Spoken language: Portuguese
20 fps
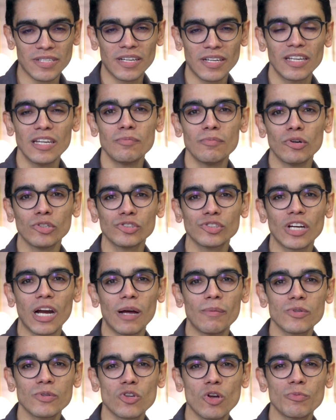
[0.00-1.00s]
Aqui lhe
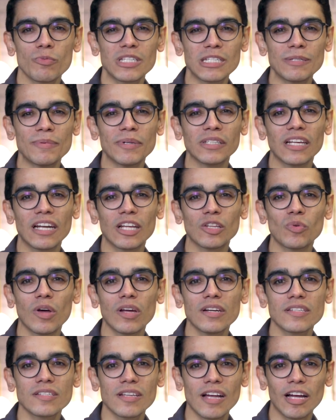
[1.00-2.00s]
mostramos como se manter
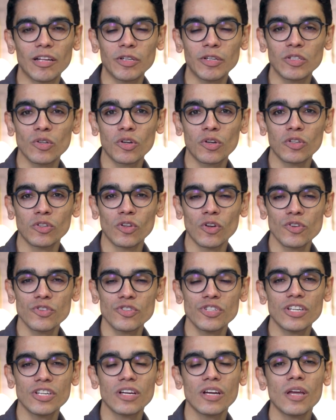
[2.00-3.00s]
atualizado em
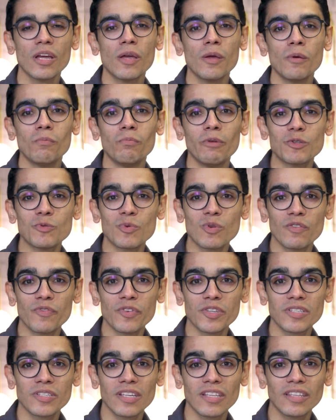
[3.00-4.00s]
endocrinologia, mesmo que
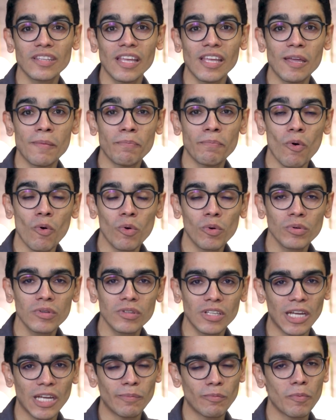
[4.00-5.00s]
você tenha pouco
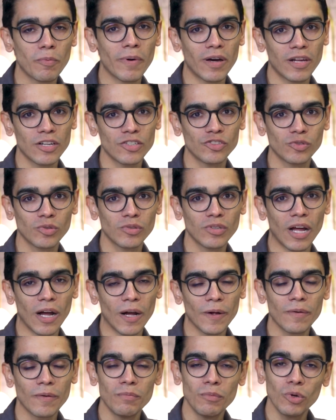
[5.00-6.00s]
tempo para
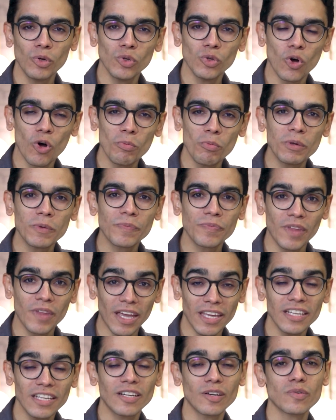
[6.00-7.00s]
estudar. Meu nome
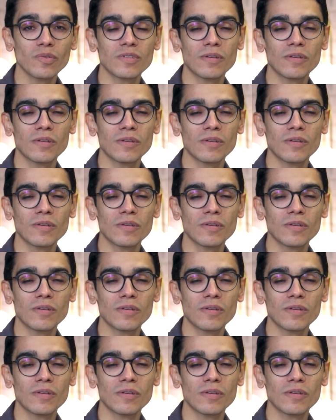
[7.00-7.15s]
é Ícaro